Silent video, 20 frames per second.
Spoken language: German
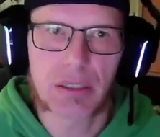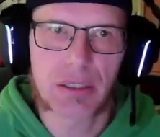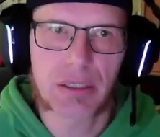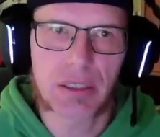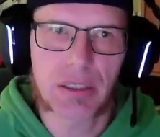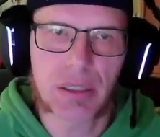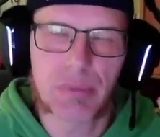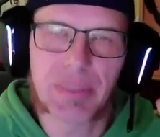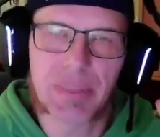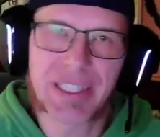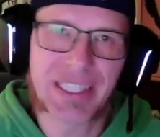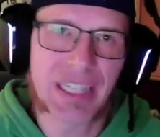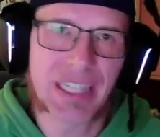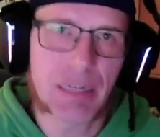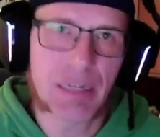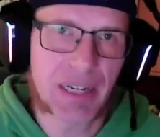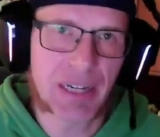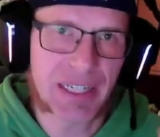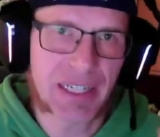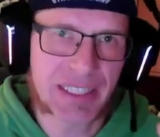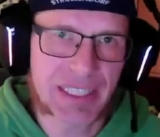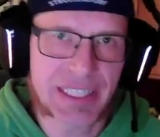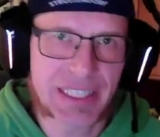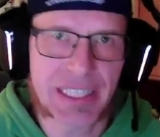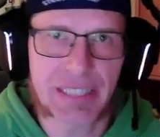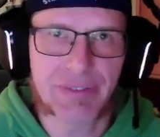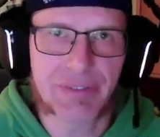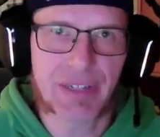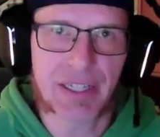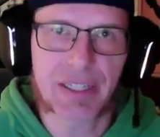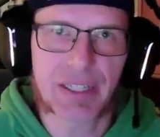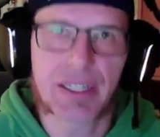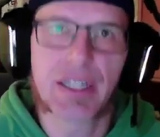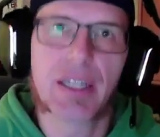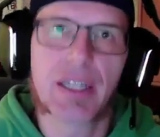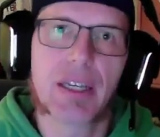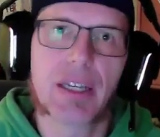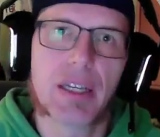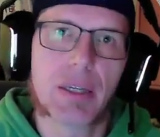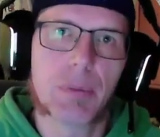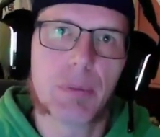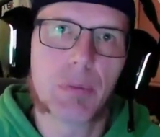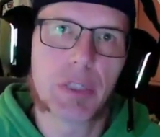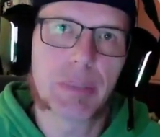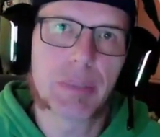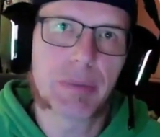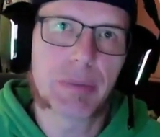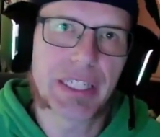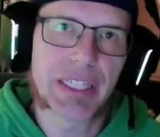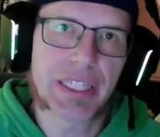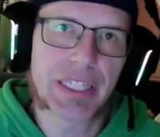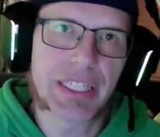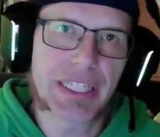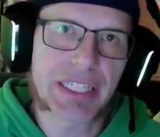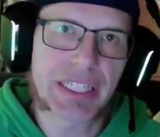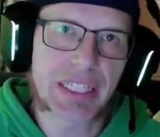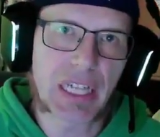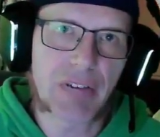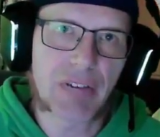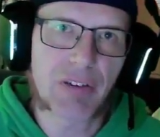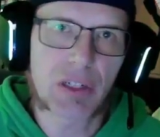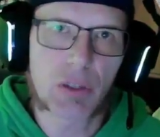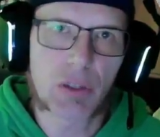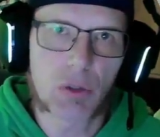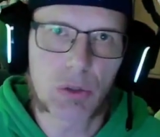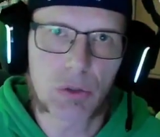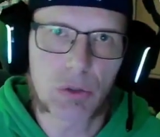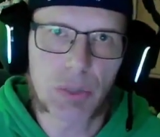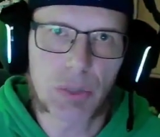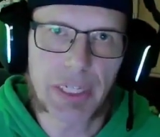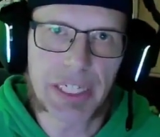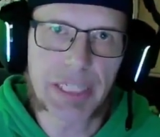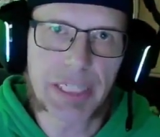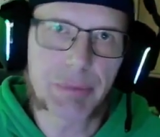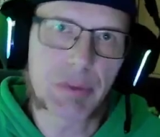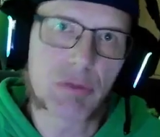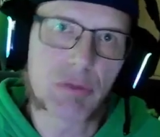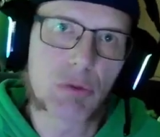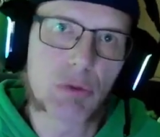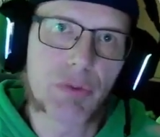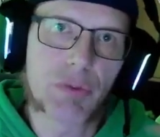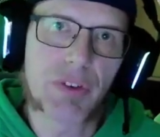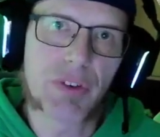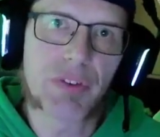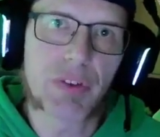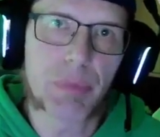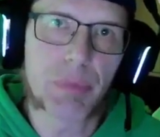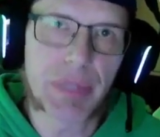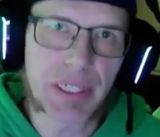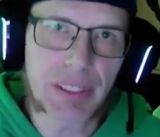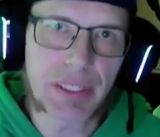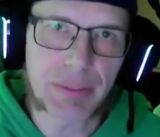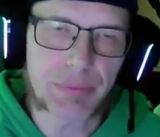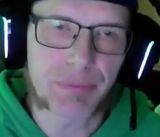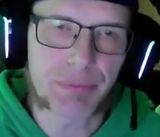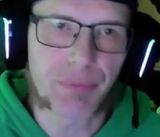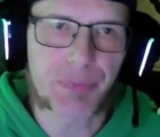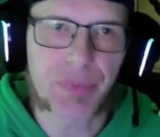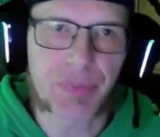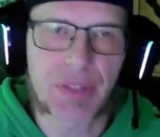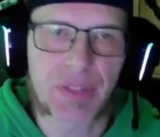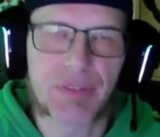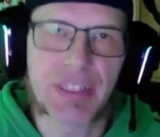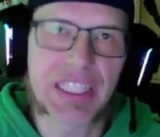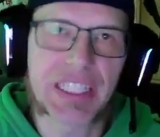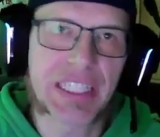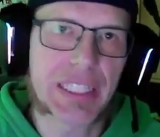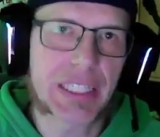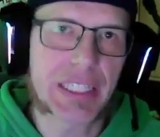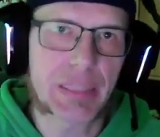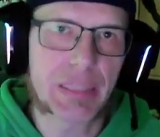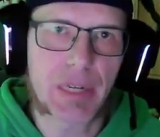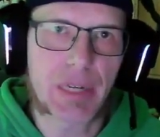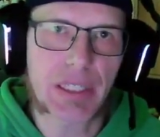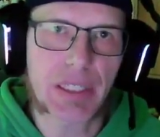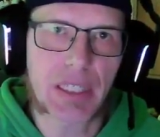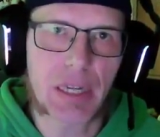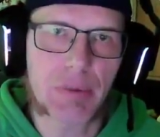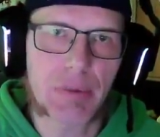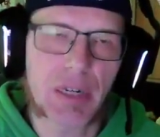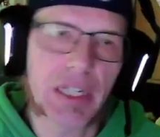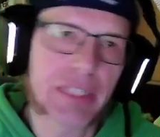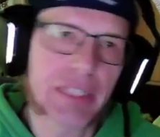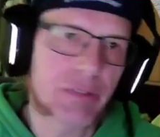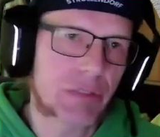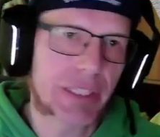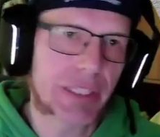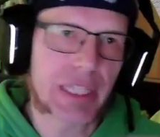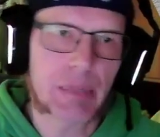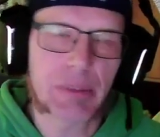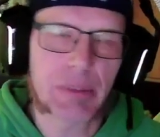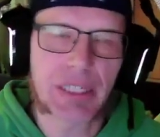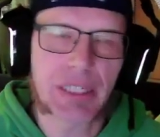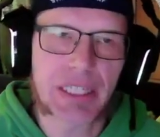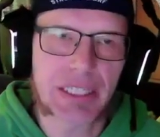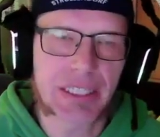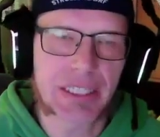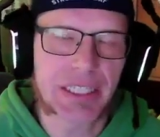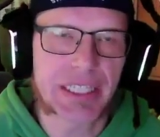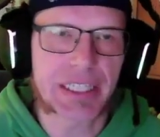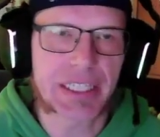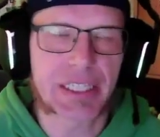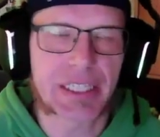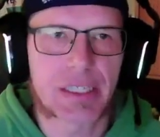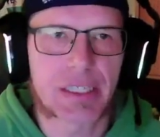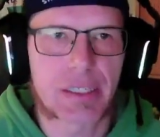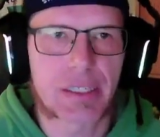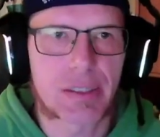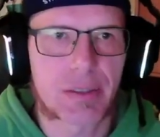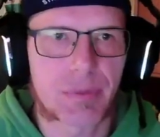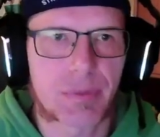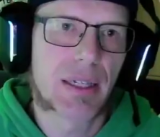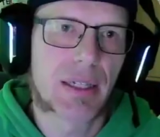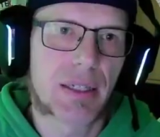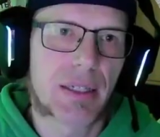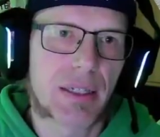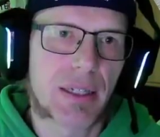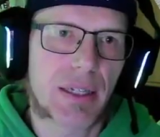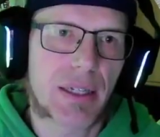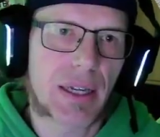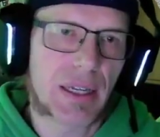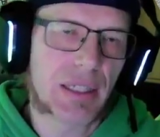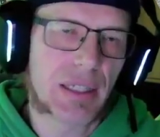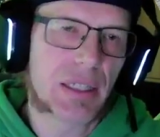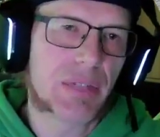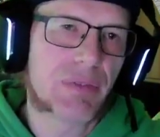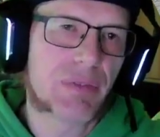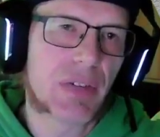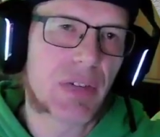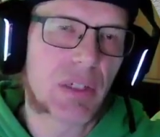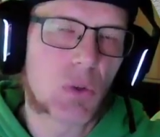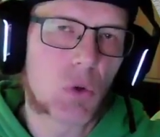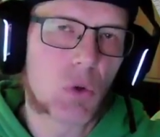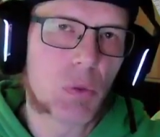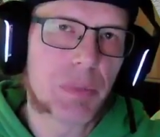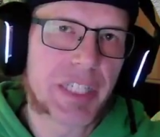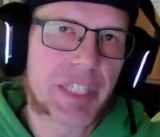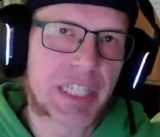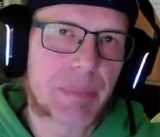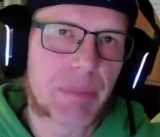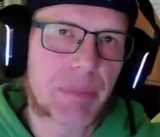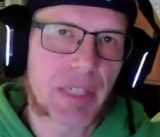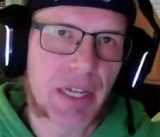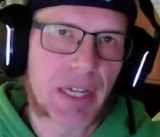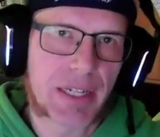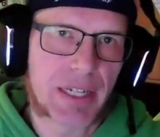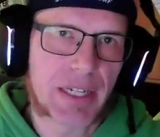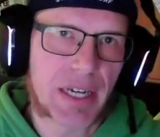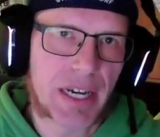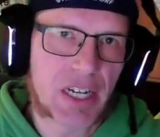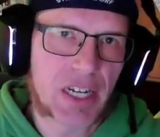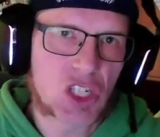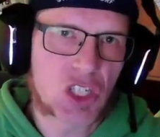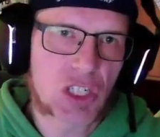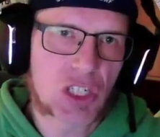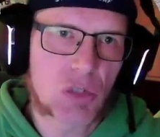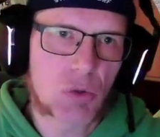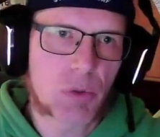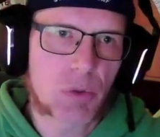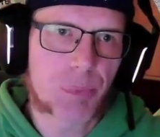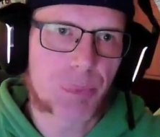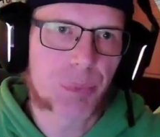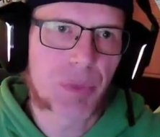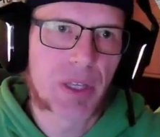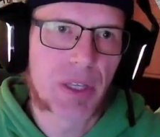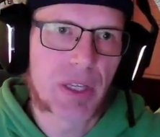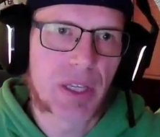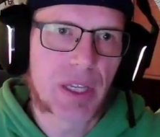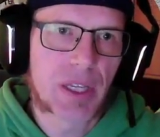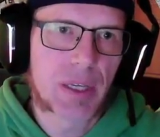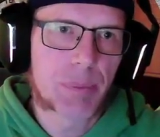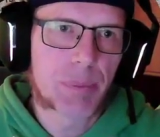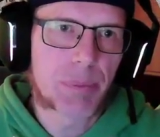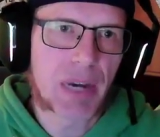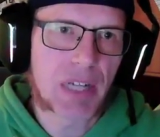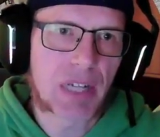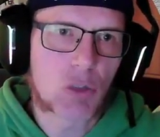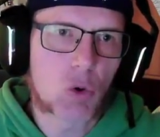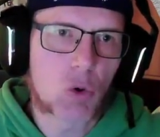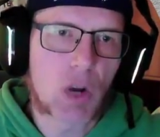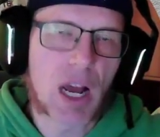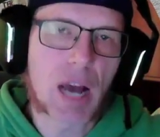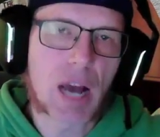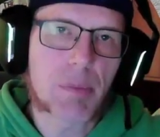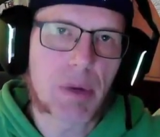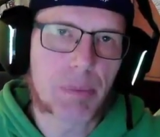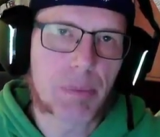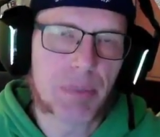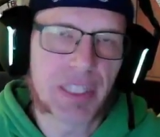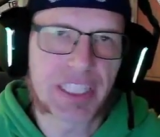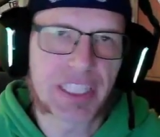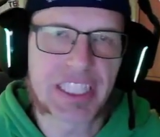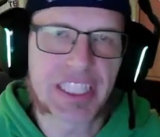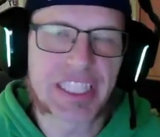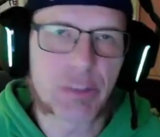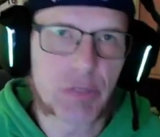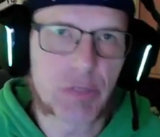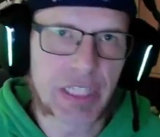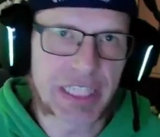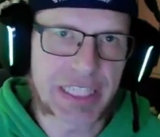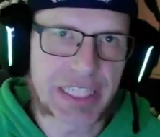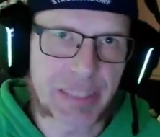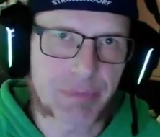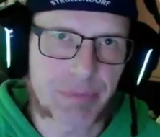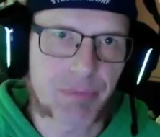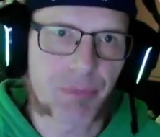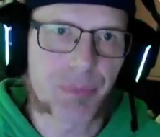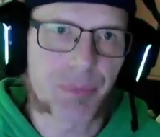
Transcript: Damit die aber angezeigt werden, muss man sein Strava-Konto erst mit Ruby verbinden. Was ich nicht gemacht habe, also das habe ich nicht getestet. Relativ weit oben sieht man eine Einstellung Panoramablick zulassen.